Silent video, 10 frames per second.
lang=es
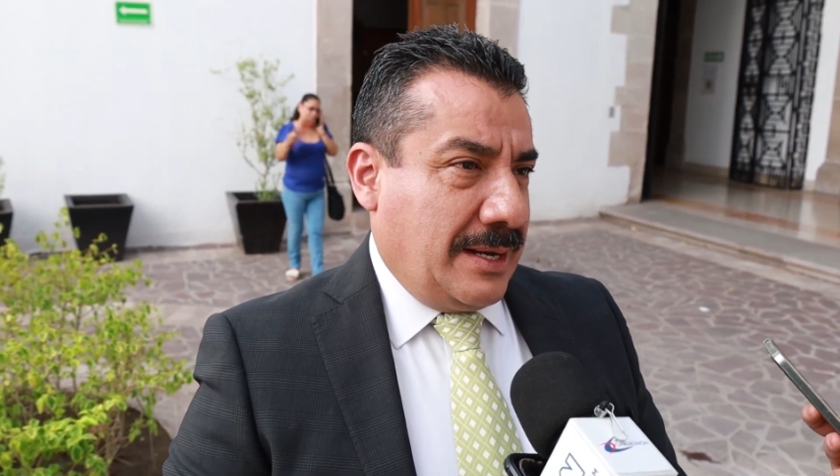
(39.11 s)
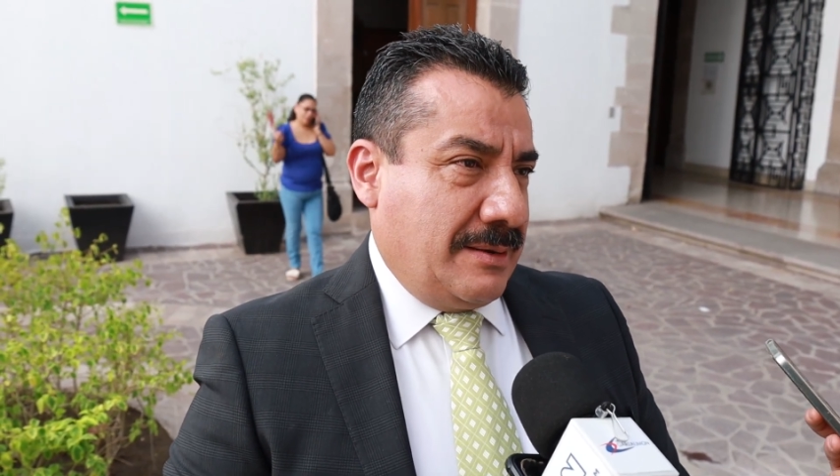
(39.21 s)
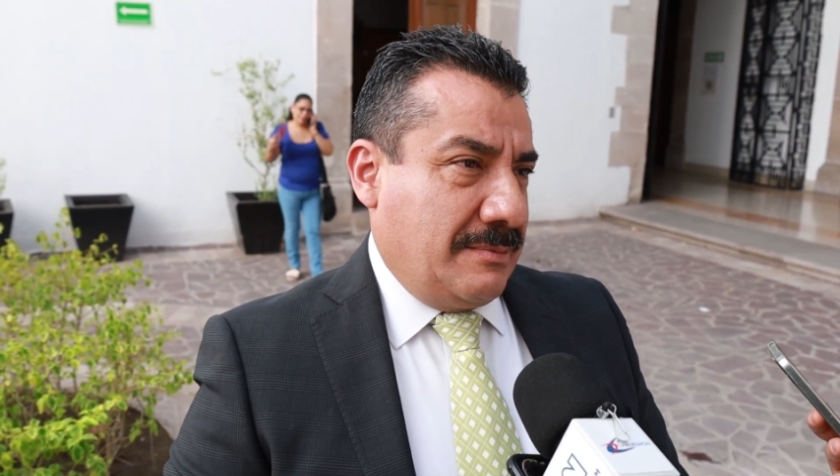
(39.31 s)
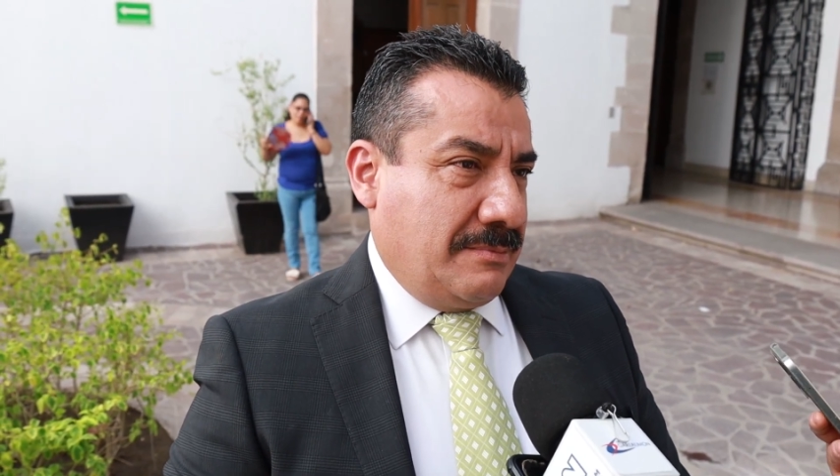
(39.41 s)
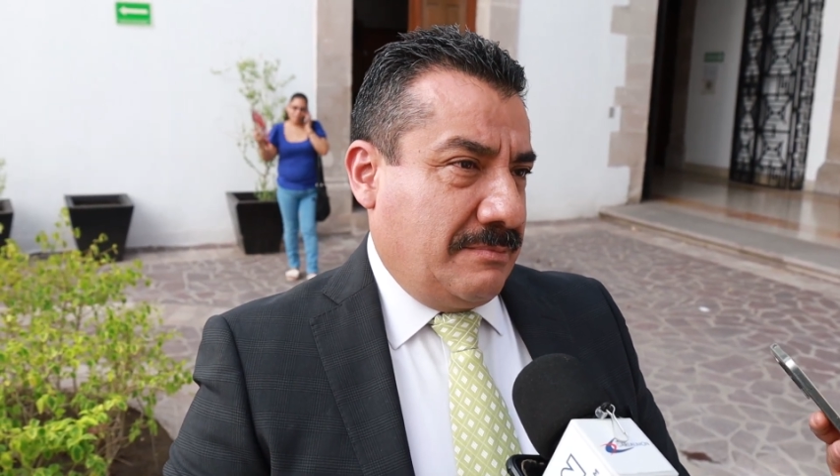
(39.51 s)

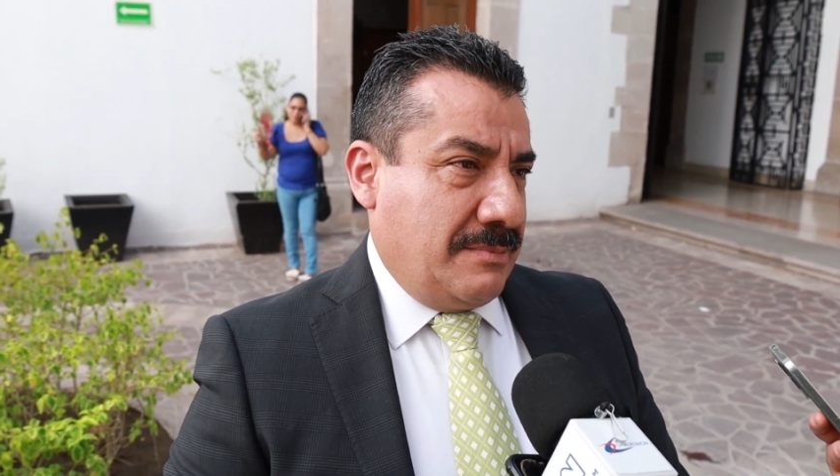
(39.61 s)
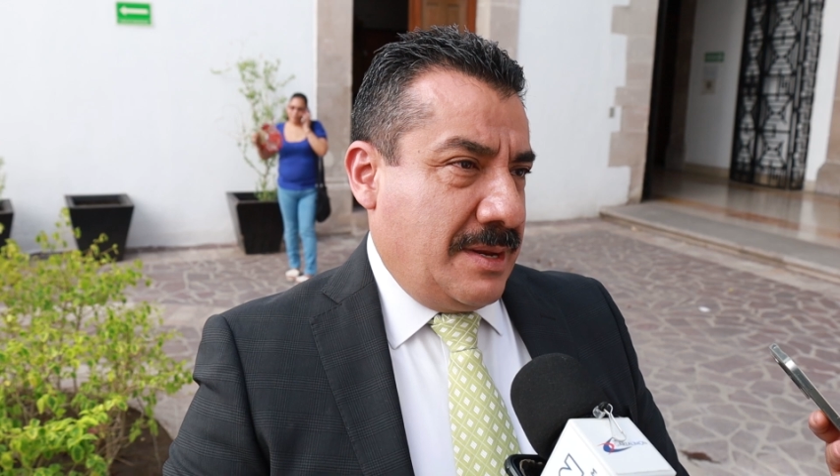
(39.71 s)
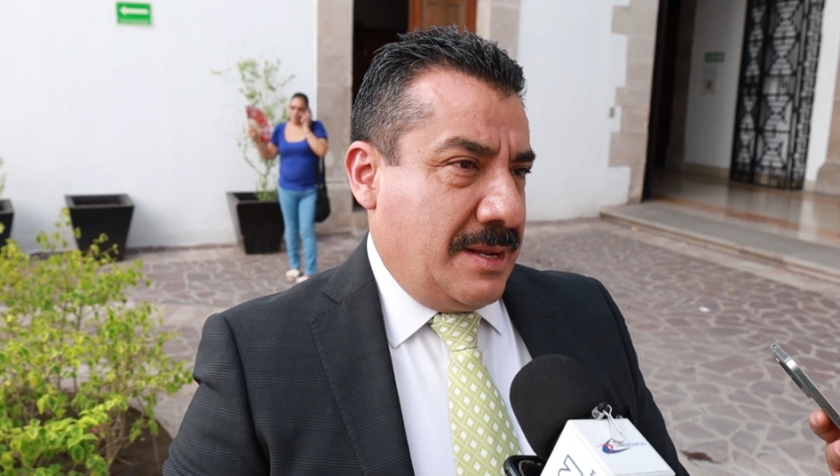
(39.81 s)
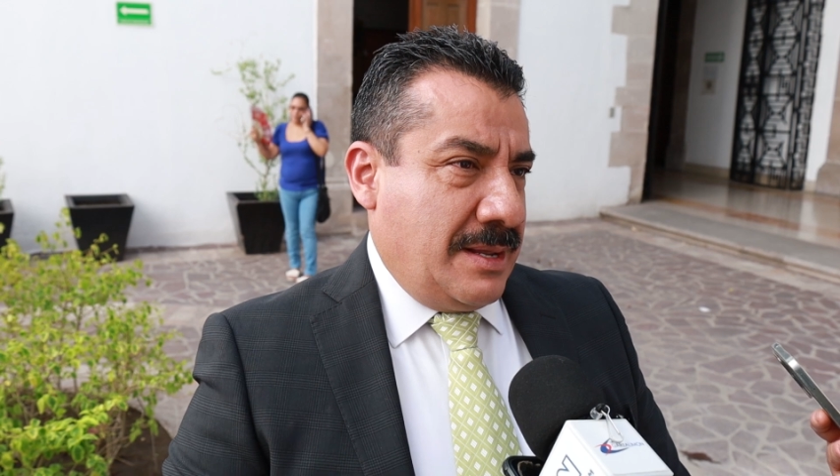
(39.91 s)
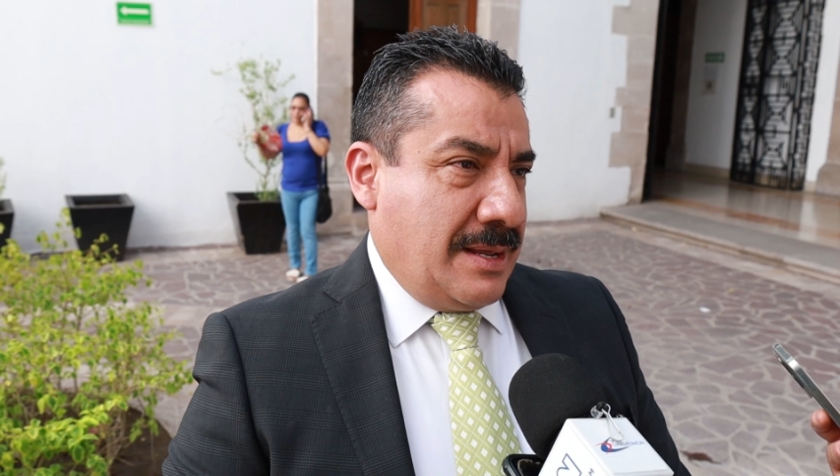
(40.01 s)
en
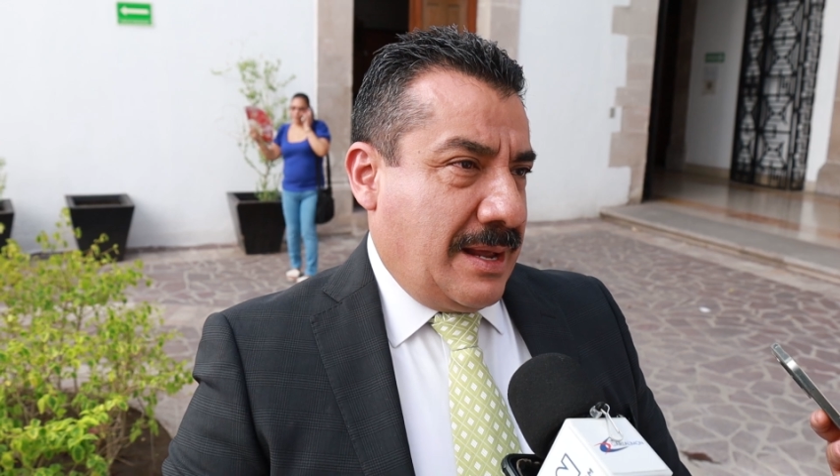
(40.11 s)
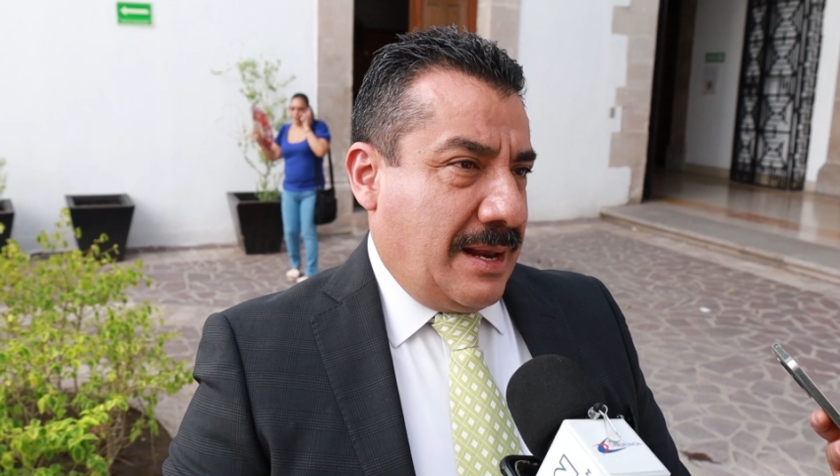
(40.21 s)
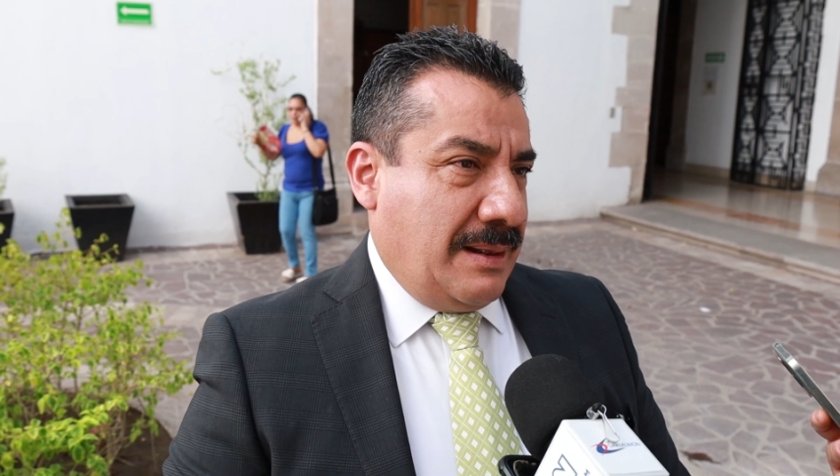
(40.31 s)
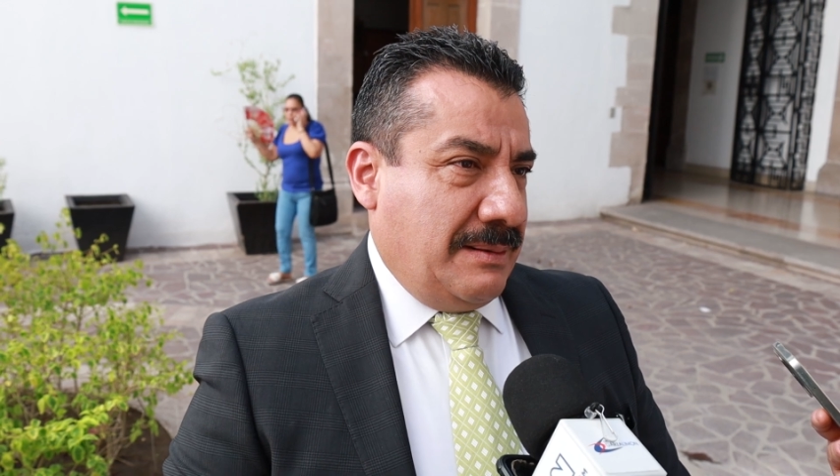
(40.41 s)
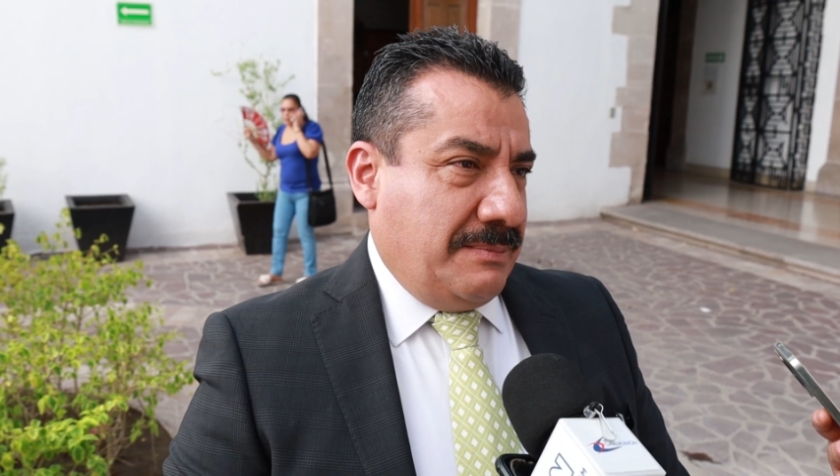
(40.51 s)

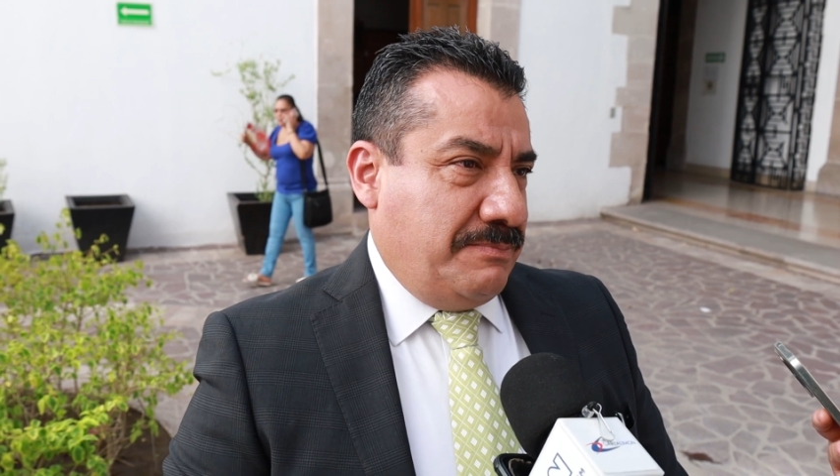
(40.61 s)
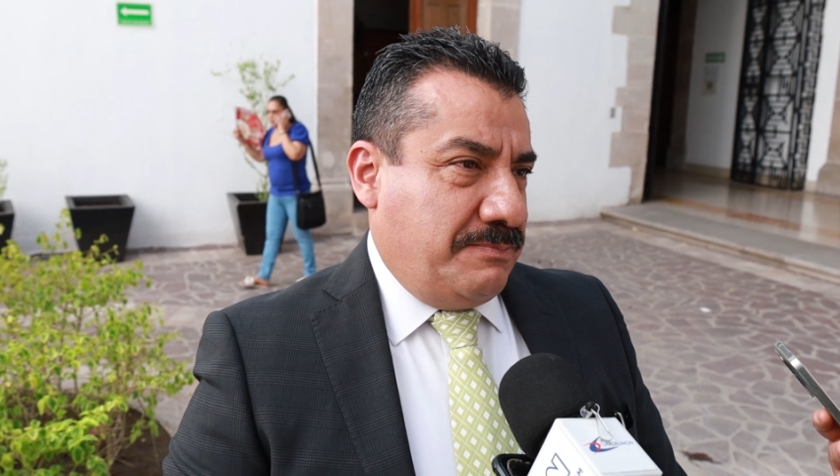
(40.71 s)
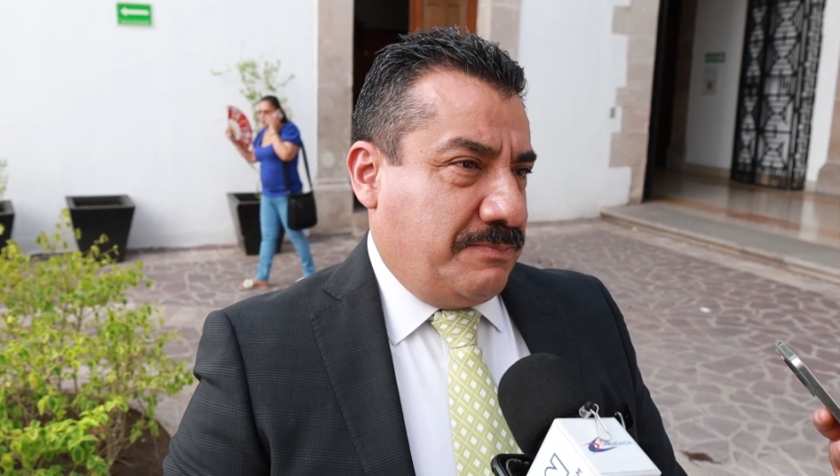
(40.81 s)
al,